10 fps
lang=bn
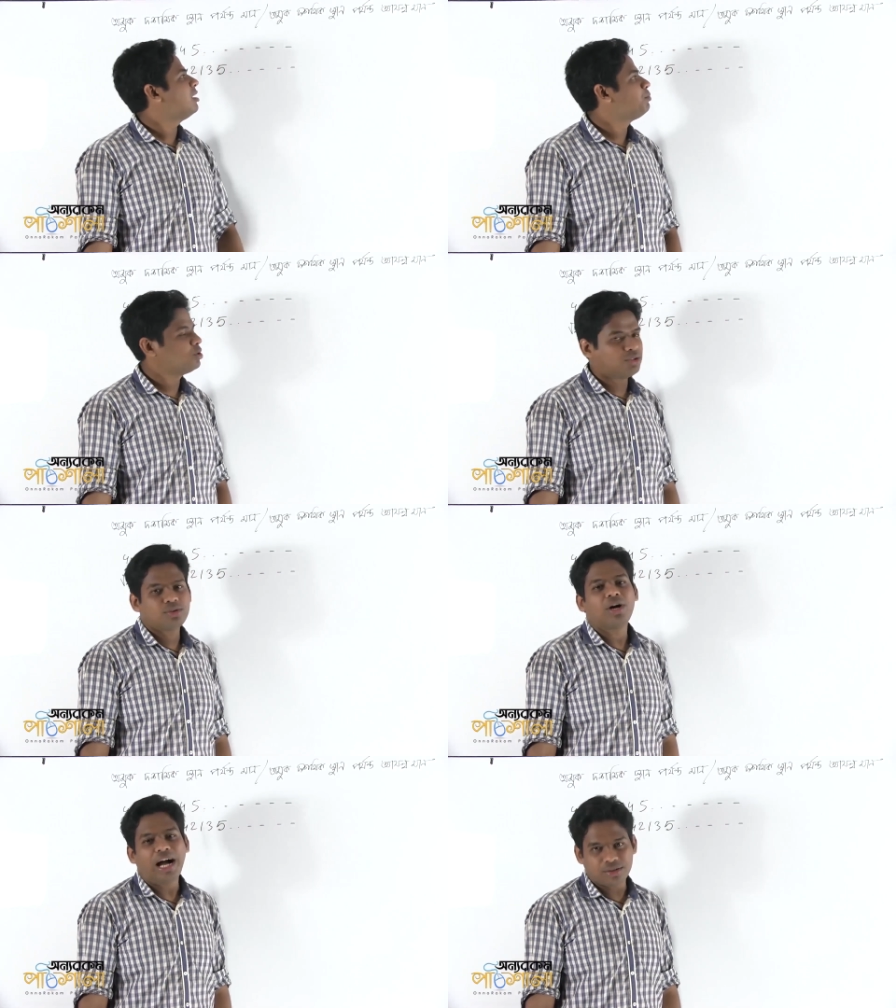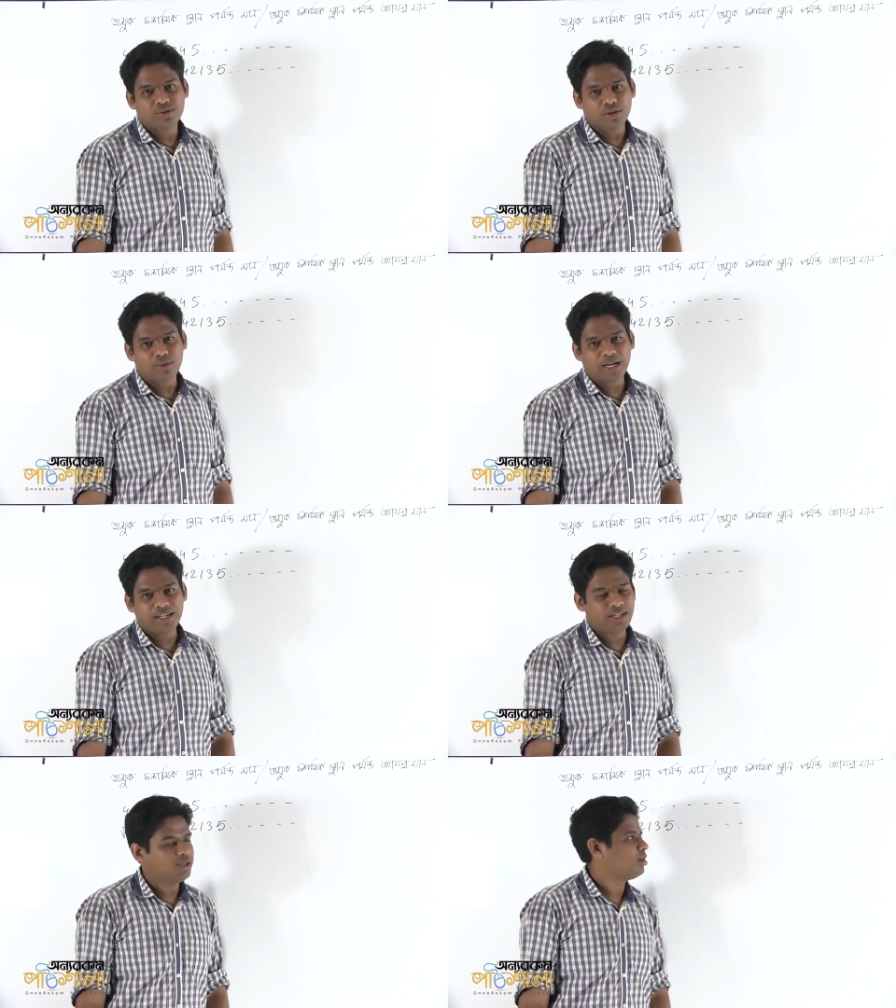স্থান পর্যন্ত আসন্ন মান
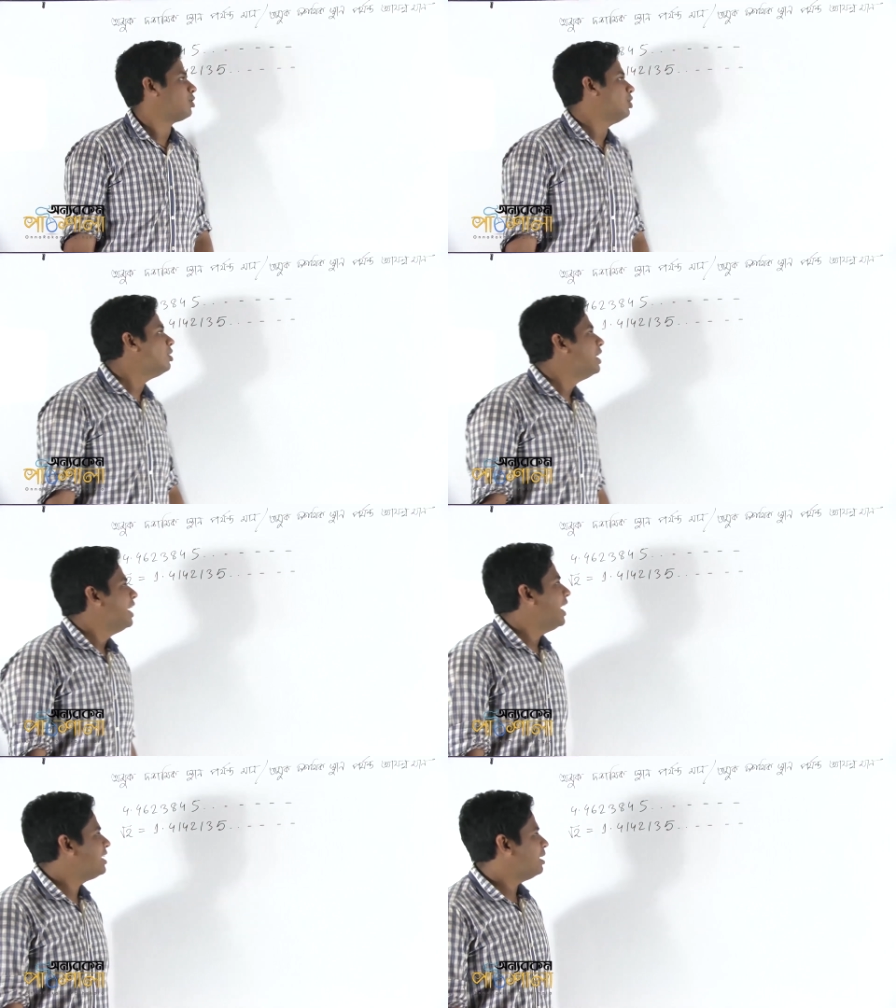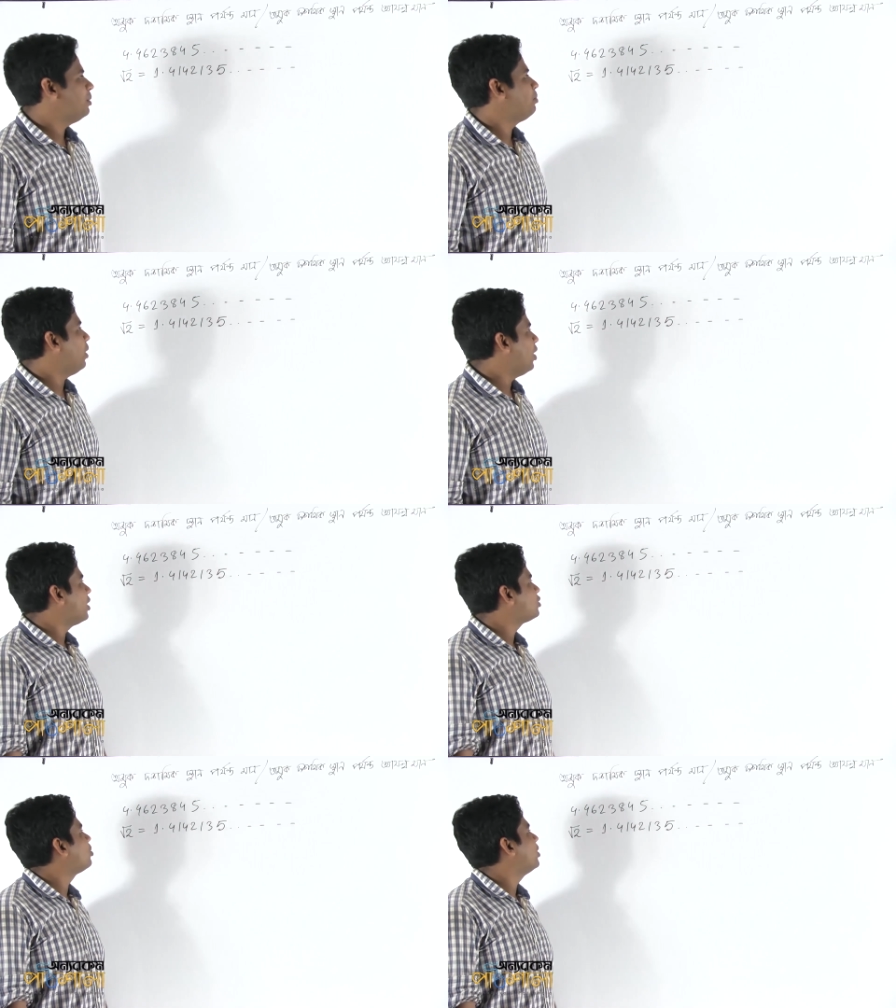নির্ণয় করো এই টাইপের
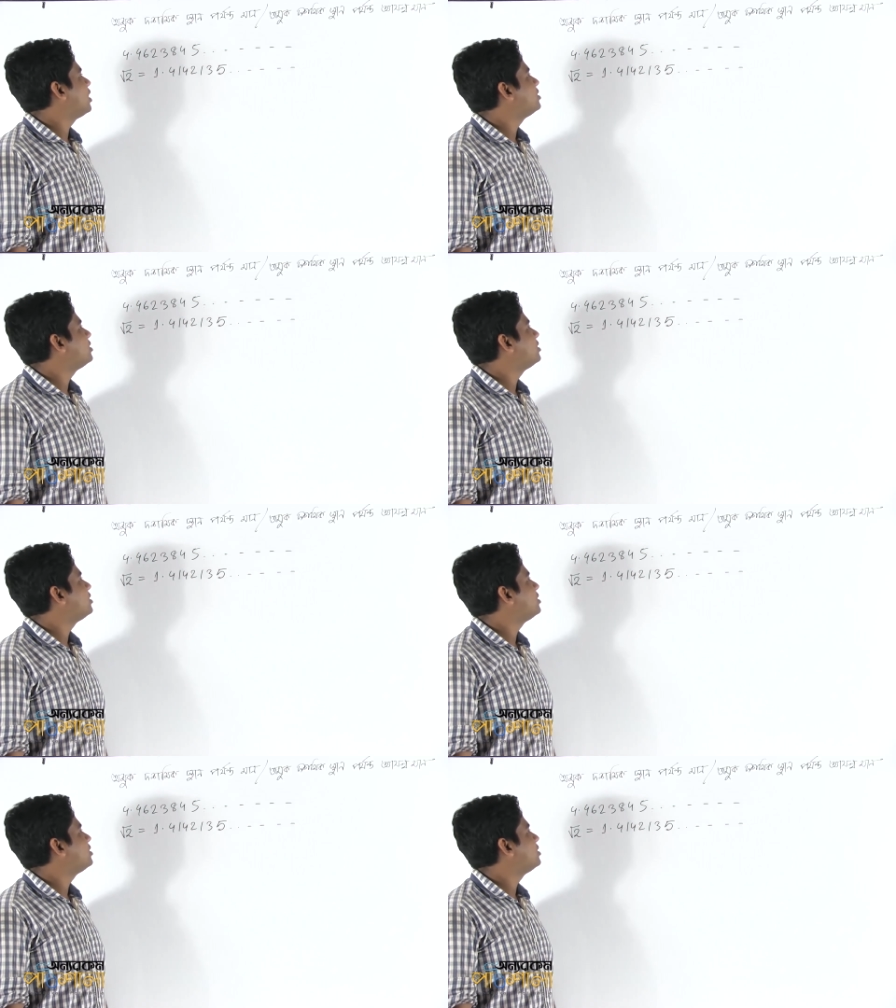অনেক সময়